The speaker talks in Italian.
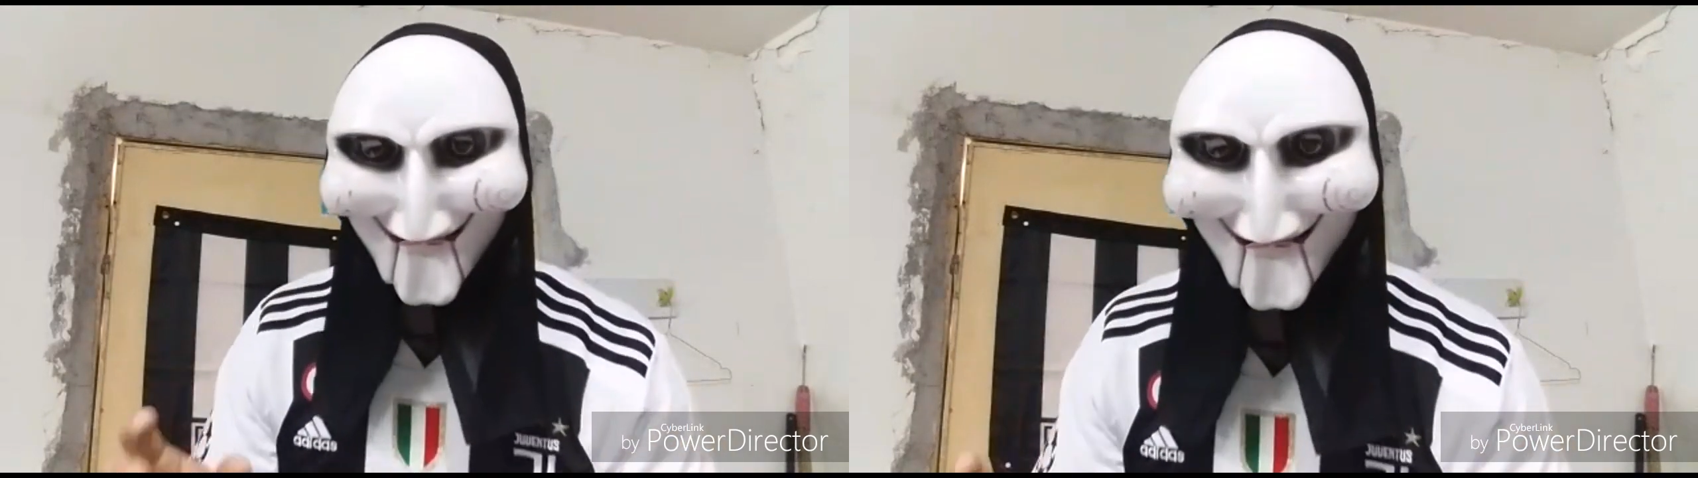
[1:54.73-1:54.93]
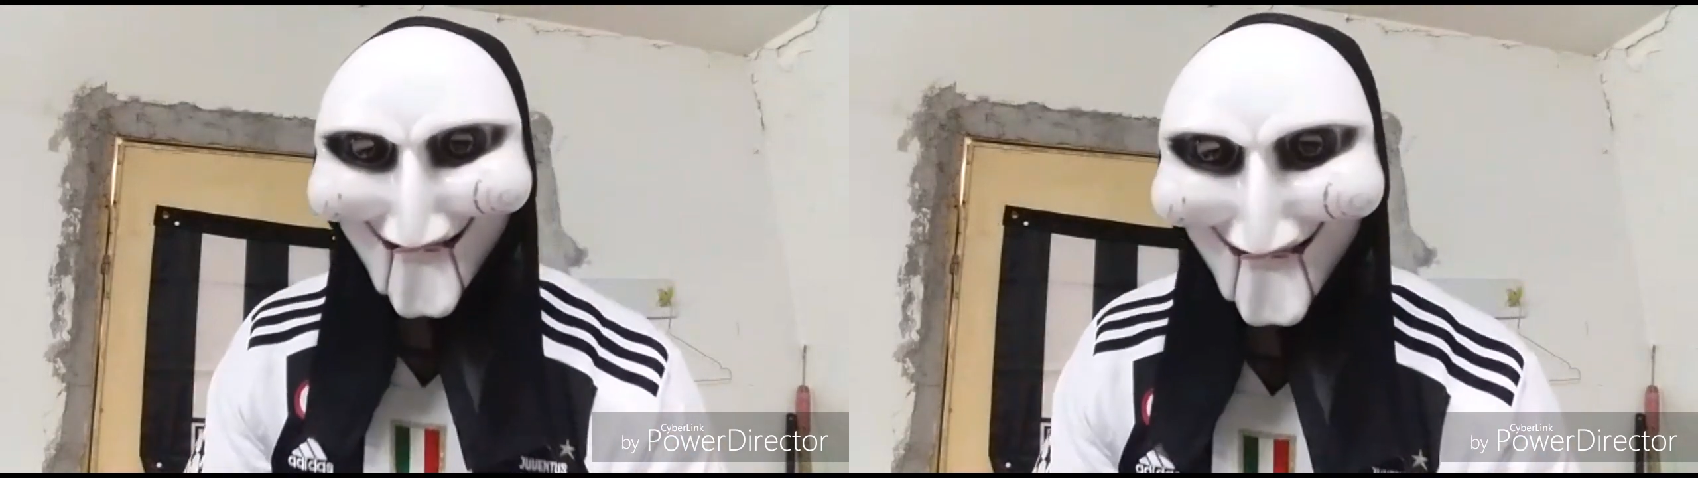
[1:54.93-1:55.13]

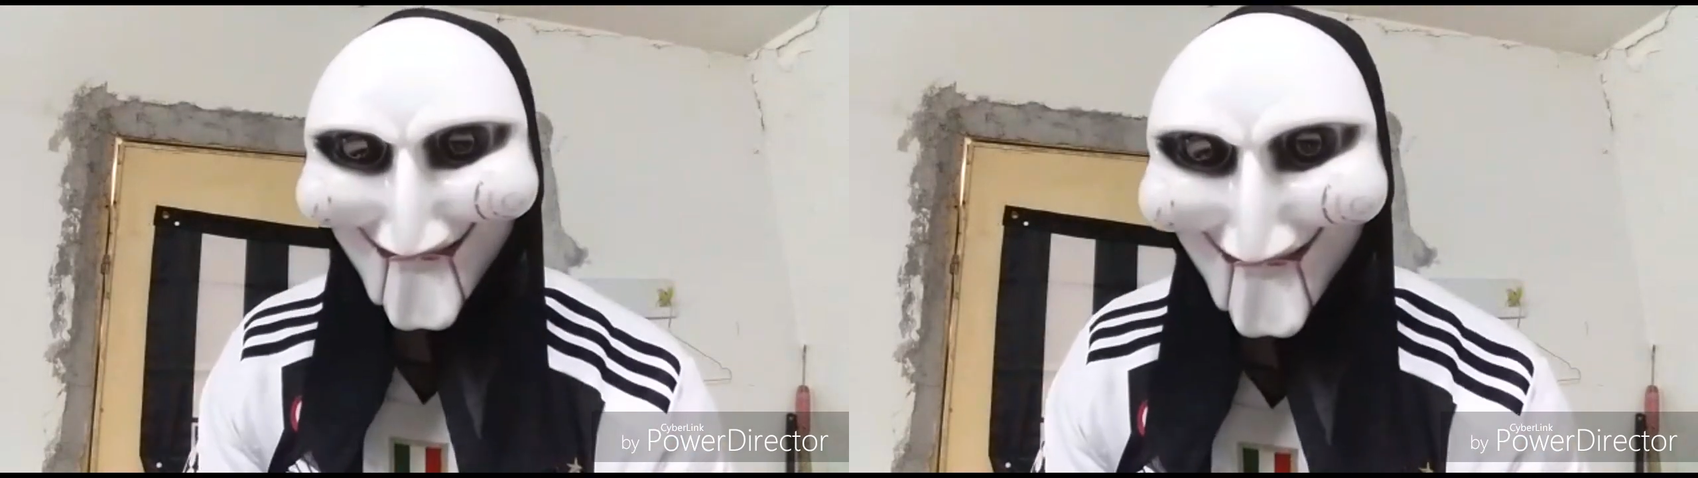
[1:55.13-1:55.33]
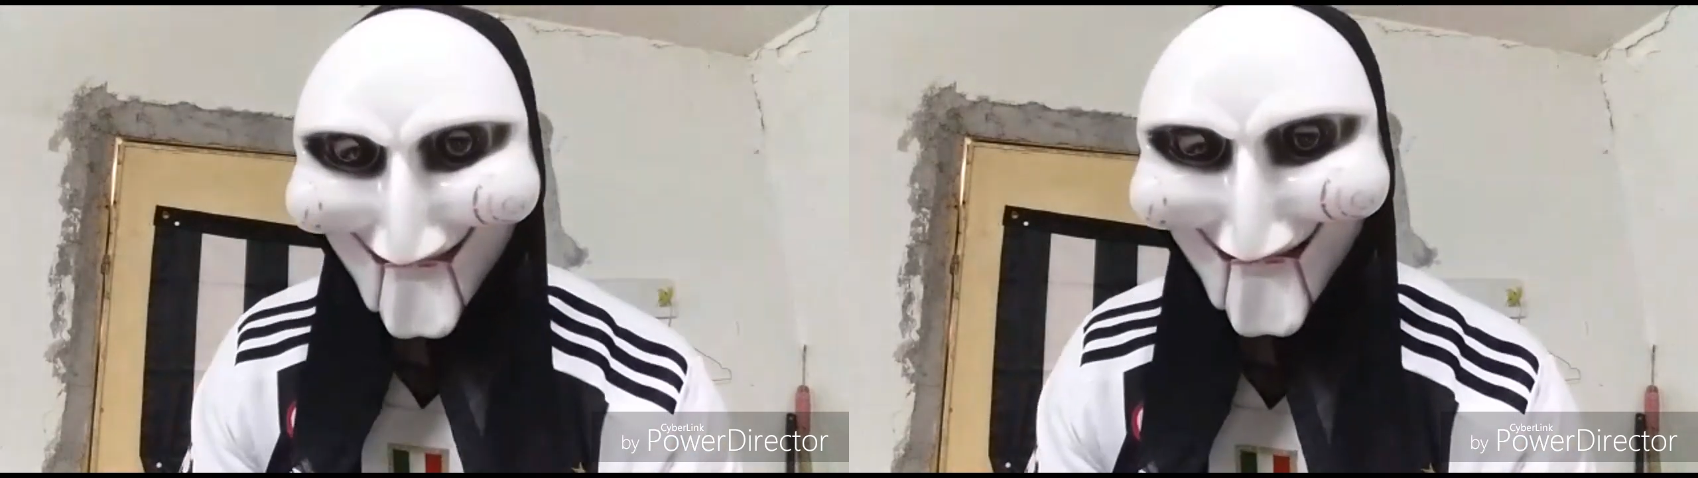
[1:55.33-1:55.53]
tale
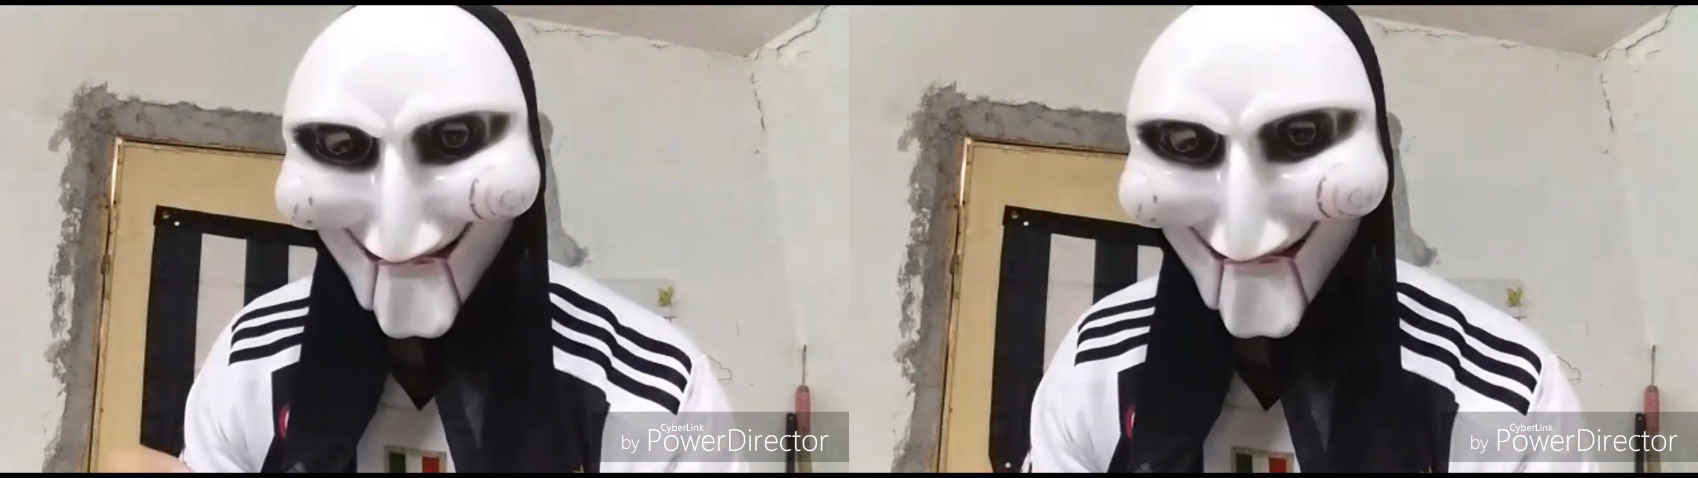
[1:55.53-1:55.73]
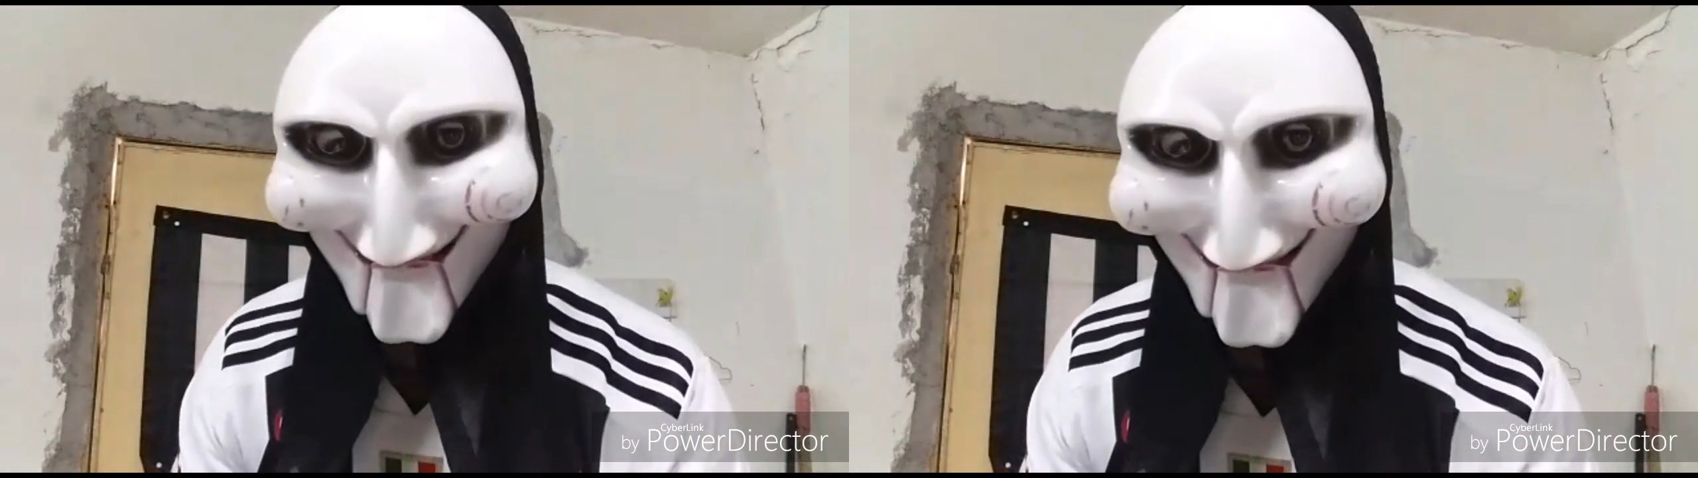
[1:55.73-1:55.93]

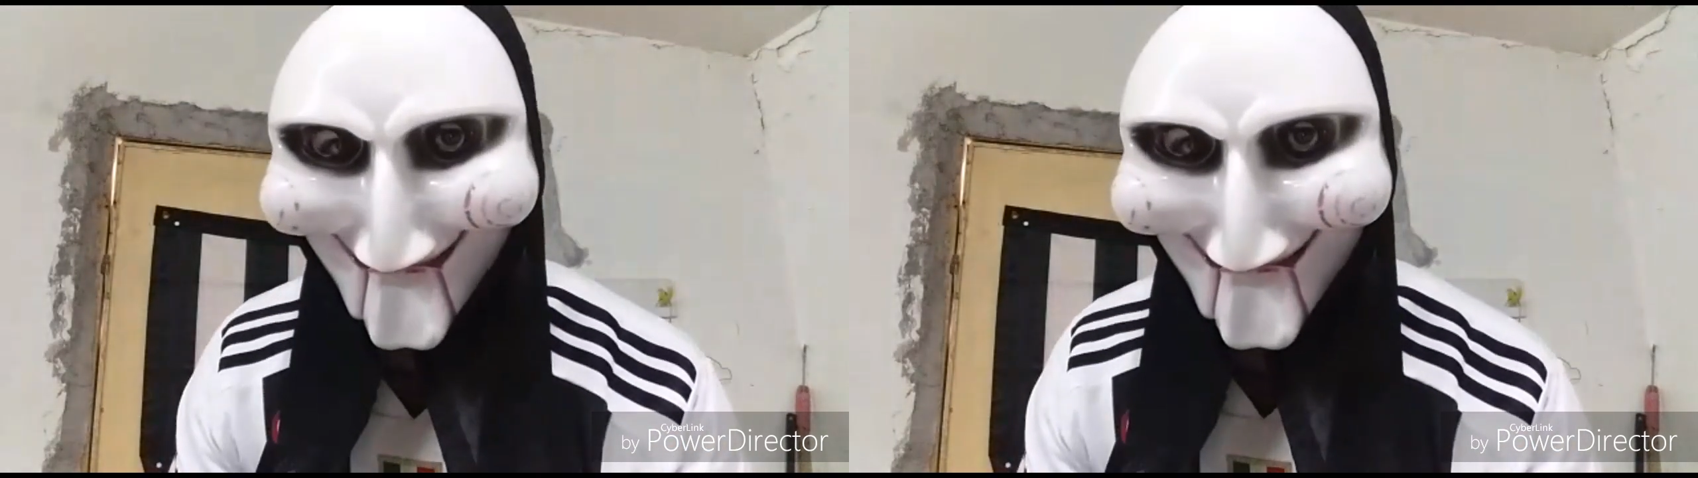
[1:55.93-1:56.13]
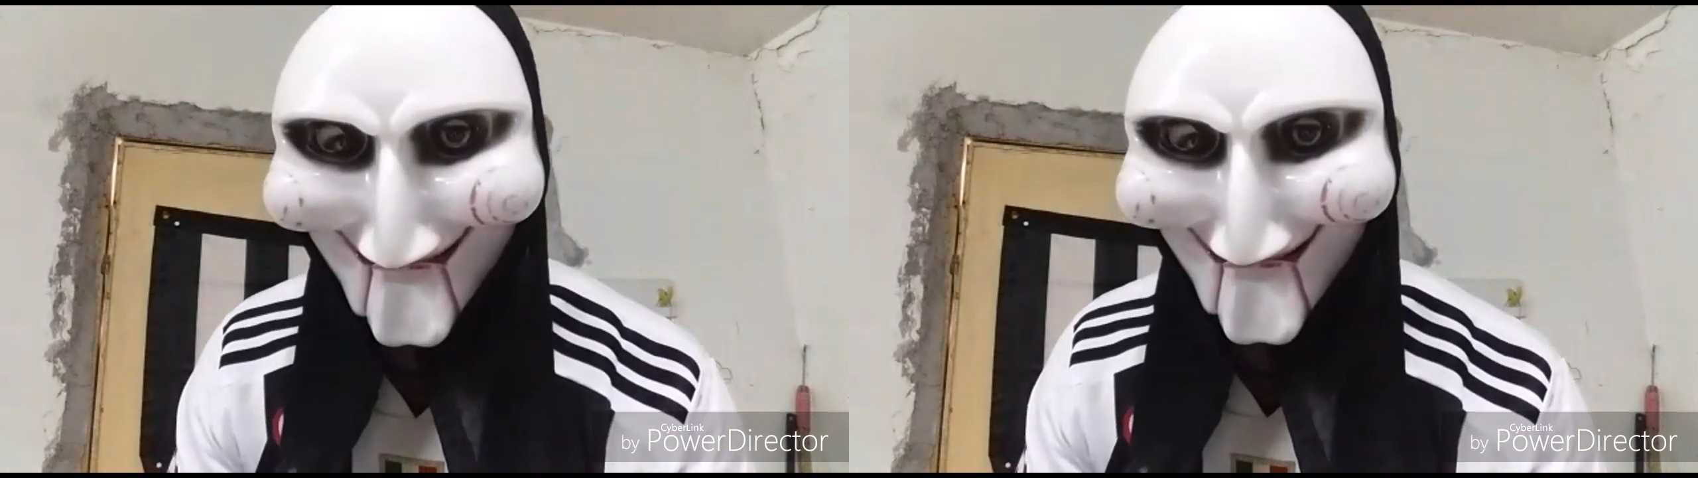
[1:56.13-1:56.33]

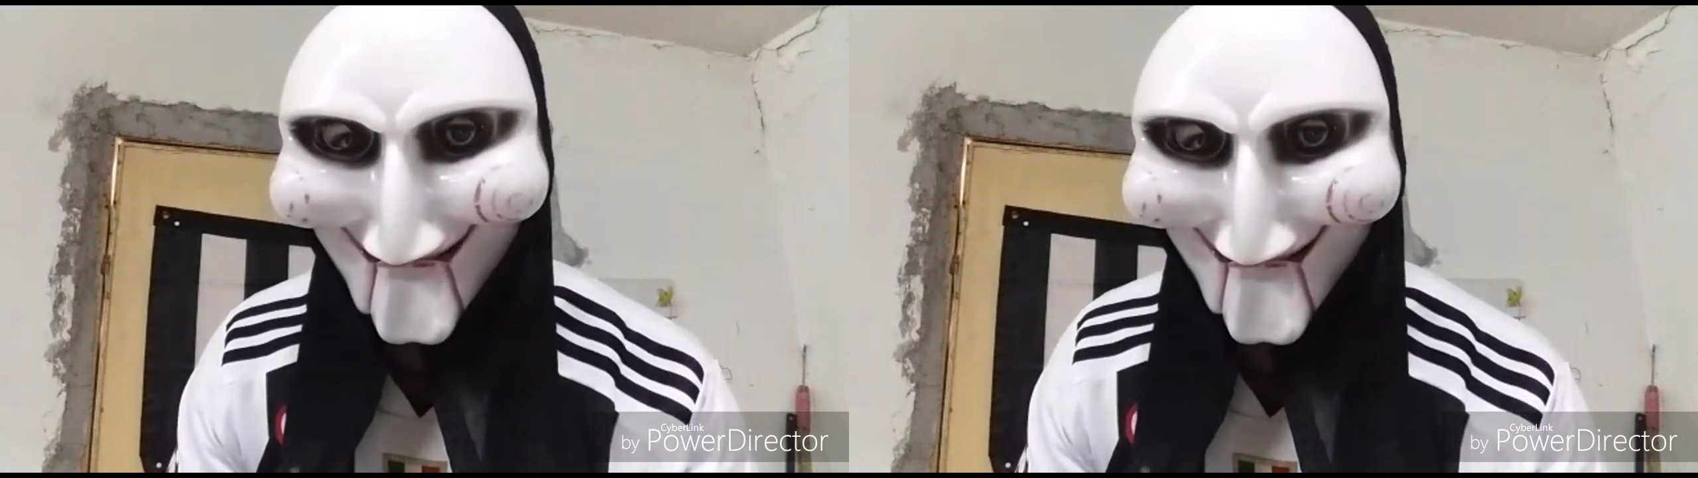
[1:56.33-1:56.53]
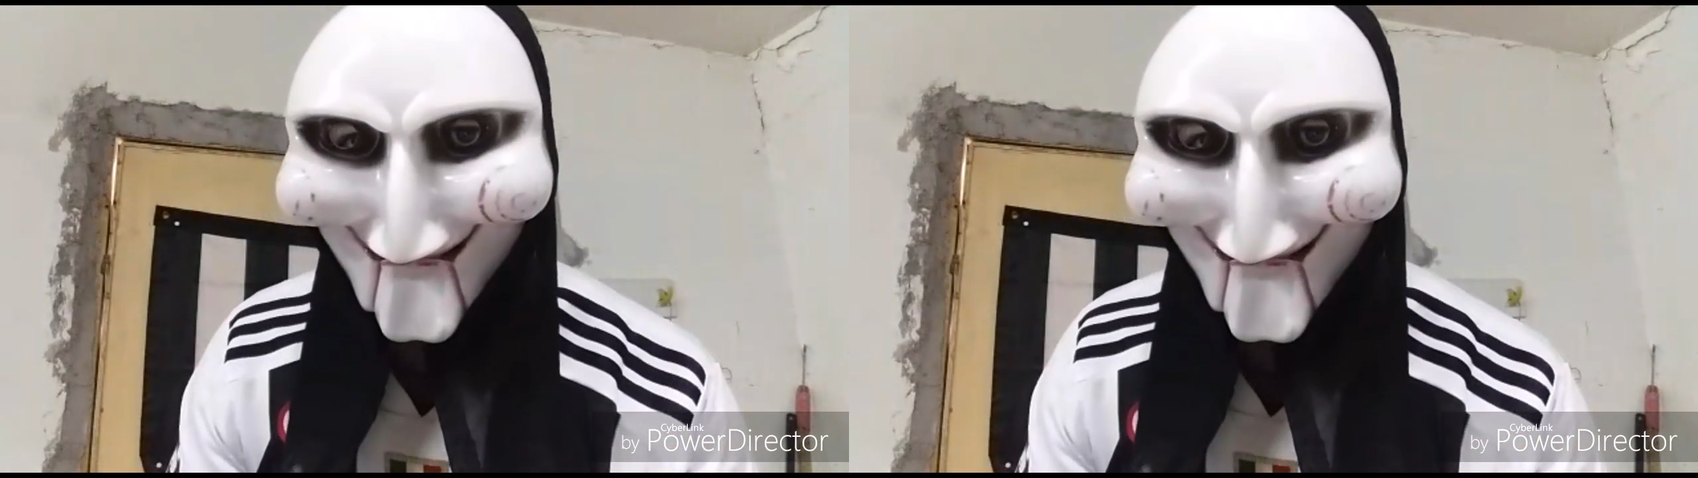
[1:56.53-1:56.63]
aspettativa